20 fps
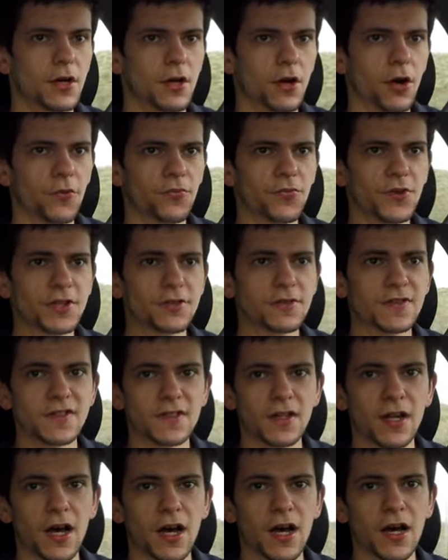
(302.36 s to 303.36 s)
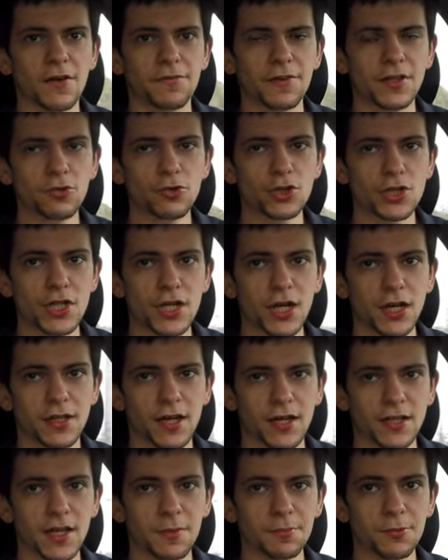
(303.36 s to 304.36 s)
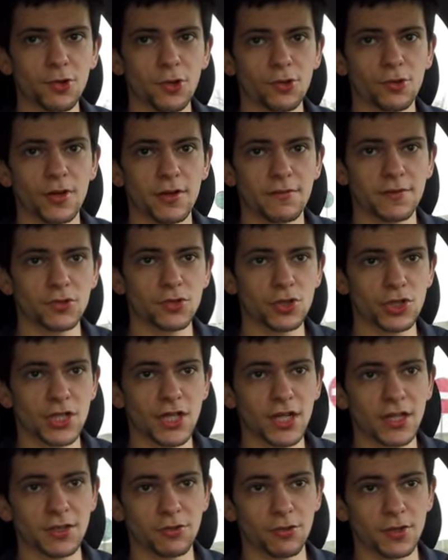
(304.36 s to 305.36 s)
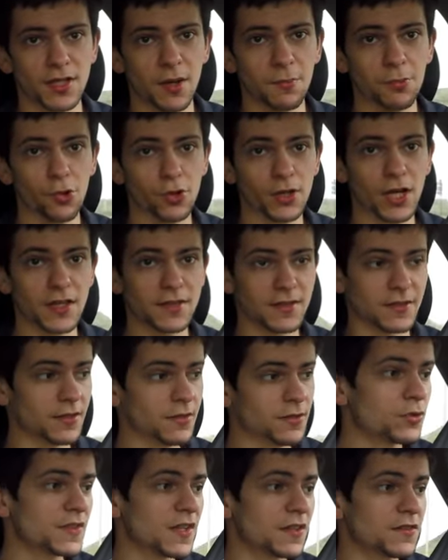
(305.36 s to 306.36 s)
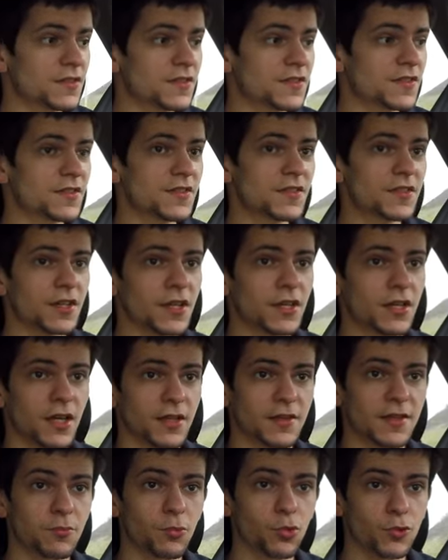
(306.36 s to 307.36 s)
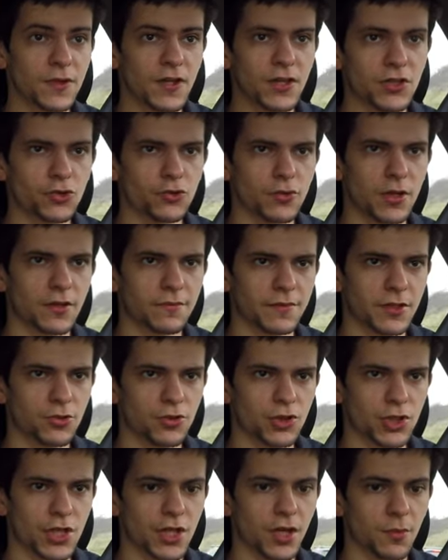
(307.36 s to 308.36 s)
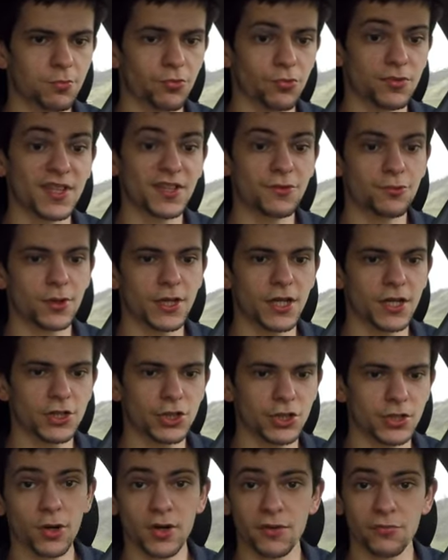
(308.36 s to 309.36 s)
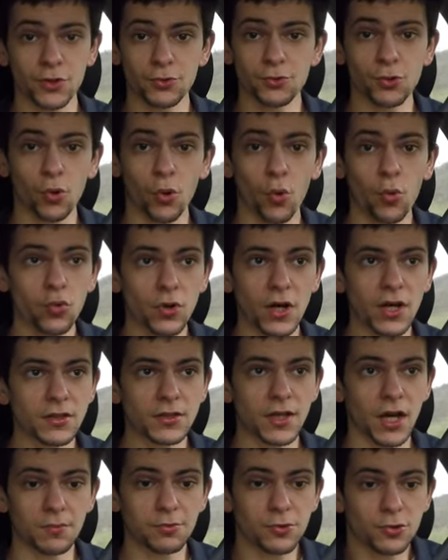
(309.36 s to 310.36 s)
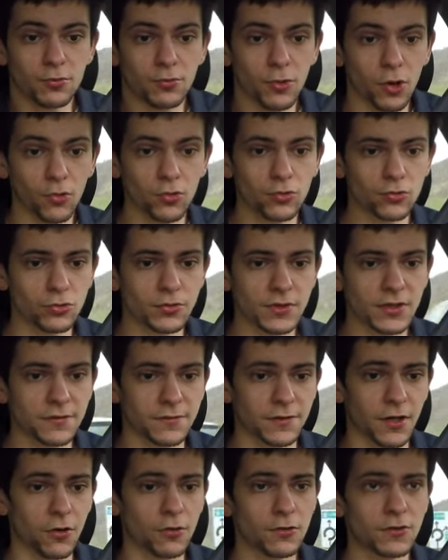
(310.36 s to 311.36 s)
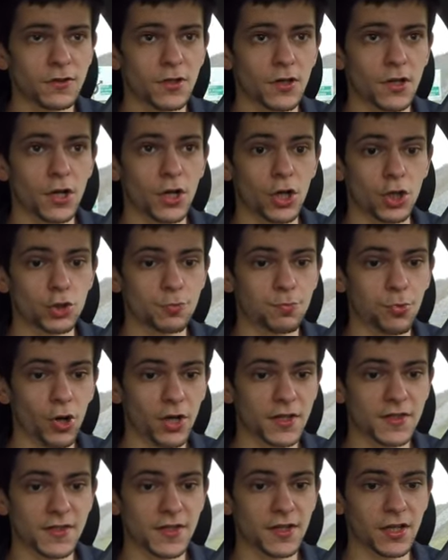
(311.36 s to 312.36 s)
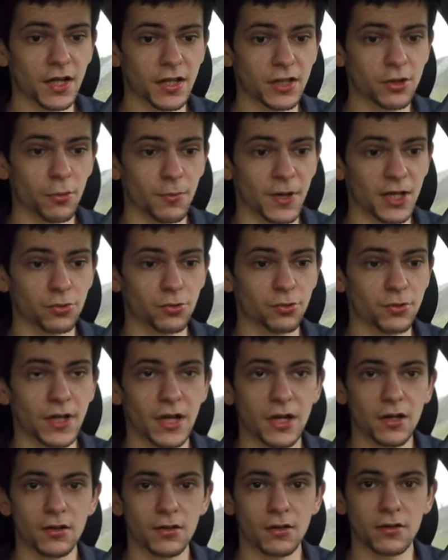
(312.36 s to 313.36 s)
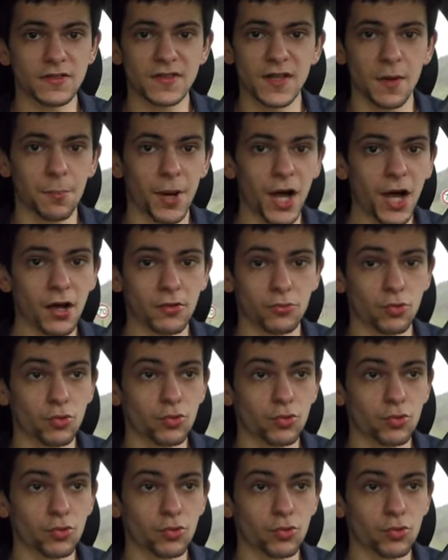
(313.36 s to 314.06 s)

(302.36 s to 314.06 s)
En fait, c'est la vanne EGR. Il y a un capteur de la vanne EGR qui doit être un peu encrassé. Ça nécessiterait un démontage de la vanne EGR pour nettoyage. La voiture roule, il n'y a absolument aucune différence. Je peux accélérer comme un gueudin, ça part.